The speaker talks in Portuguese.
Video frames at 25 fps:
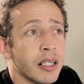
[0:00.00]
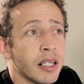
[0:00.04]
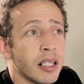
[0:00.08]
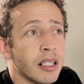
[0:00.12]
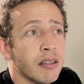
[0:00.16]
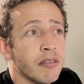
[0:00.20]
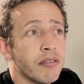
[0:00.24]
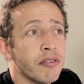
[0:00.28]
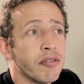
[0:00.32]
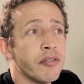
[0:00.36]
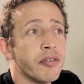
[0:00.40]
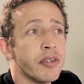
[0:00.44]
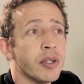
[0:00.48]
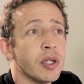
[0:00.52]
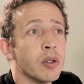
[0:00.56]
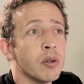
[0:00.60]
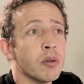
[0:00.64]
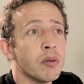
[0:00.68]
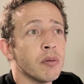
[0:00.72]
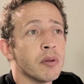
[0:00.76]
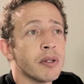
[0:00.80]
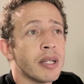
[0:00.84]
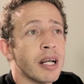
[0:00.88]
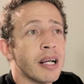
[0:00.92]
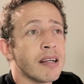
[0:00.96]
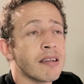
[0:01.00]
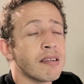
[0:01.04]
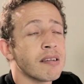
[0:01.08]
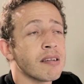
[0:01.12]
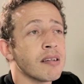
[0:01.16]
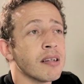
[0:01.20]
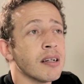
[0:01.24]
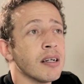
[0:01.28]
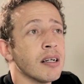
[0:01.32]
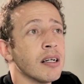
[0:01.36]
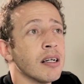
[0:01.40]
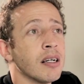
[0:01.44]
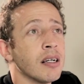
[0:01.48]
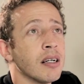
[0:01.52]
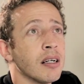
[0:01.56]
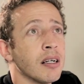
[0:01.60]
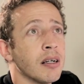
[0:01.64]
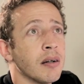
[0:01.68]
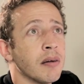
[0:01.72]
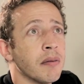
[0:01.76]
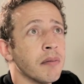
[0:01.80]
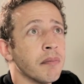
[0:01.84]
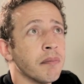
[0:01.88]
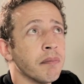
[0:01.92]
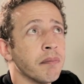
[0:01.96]
ele viu
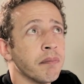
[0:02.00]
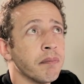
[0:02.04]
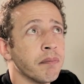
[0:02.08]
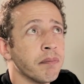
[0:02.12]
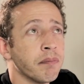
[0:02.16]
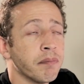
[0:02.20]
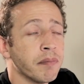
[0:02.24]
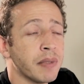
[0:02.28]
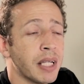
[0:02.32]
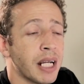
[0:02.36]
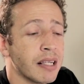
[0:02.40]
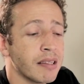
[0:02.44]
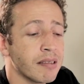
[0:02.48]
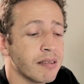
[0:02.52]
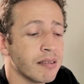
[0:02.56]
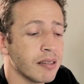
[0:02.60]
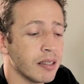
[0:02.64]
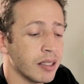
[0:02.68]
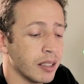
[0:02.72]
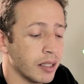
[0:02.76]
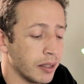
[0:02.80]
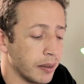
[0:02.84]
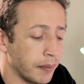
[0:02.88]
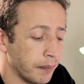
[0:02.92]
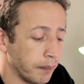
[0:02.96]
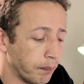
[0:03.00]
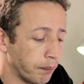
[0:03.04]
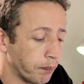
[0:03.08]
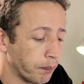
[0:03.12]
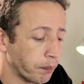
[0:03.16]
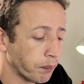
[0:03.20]
nessa, nessa,